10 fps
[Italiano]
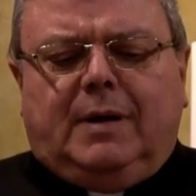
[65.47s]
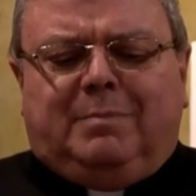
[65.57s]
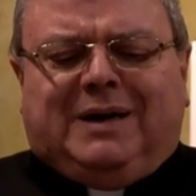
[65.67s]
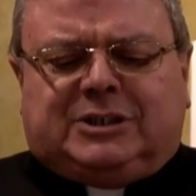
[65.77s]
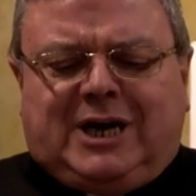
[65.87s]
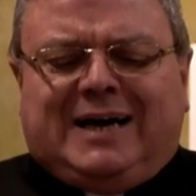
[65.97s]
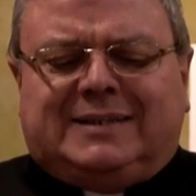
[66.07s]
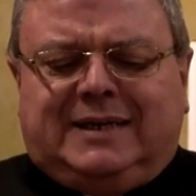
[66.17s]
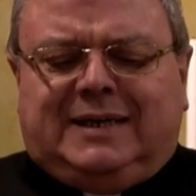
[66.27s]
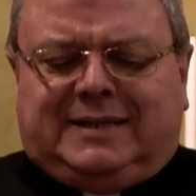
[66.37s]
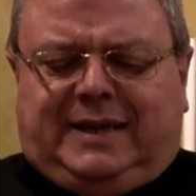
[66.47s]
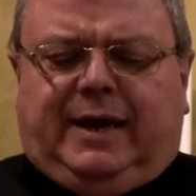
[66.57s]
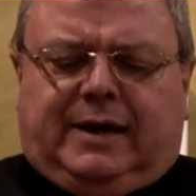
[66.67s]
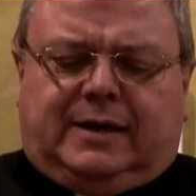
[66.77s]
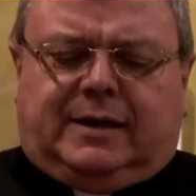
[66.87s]
baciate la
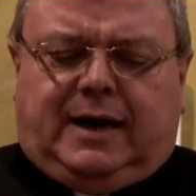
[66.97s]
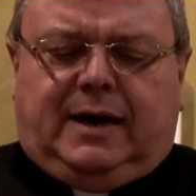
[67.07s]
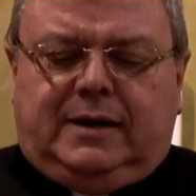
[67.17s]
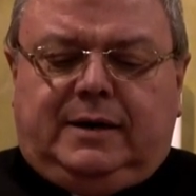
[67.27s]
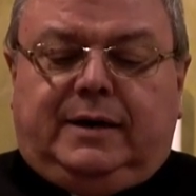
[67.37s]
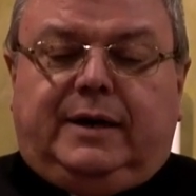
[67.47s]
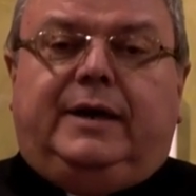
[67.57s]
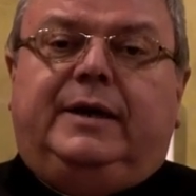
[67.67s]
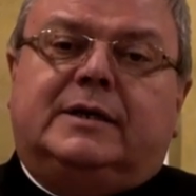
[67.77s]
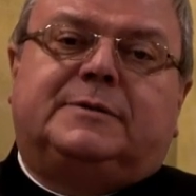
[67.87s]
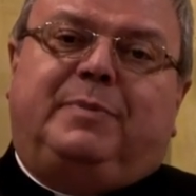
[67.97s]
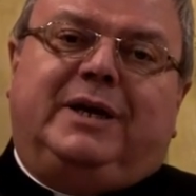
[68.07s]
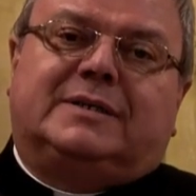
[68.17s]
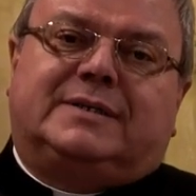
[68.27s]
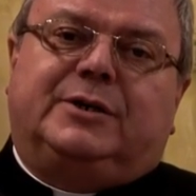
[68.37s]
terra in
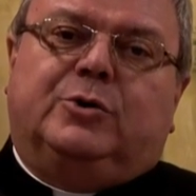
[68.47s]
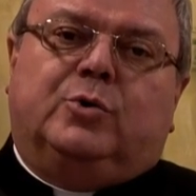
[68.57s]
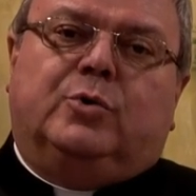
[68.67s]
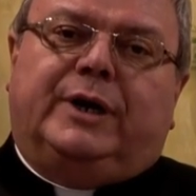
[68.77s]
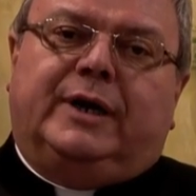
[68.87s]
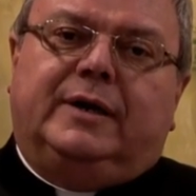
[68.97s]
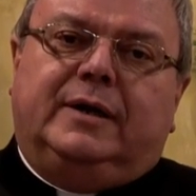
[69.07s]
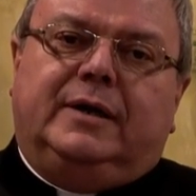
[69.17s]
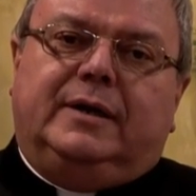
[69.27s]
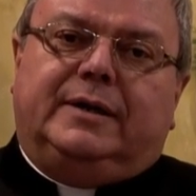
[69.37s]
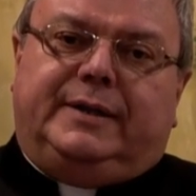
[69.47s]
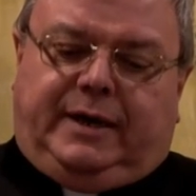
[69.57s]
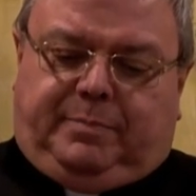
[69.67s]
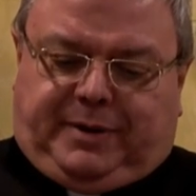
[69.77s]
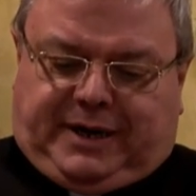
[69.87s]
espiazione
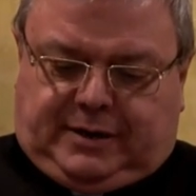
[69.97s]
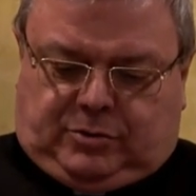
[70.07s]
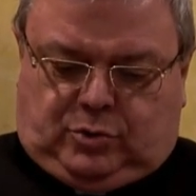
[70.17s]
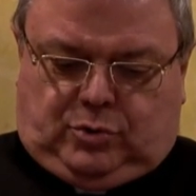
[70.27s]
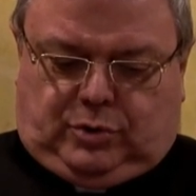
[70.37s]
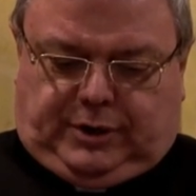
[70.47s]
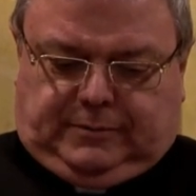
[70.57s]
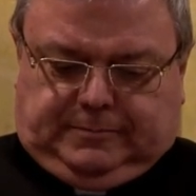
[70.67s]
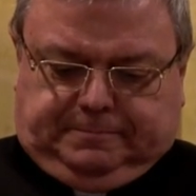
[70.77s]
dei peccatori.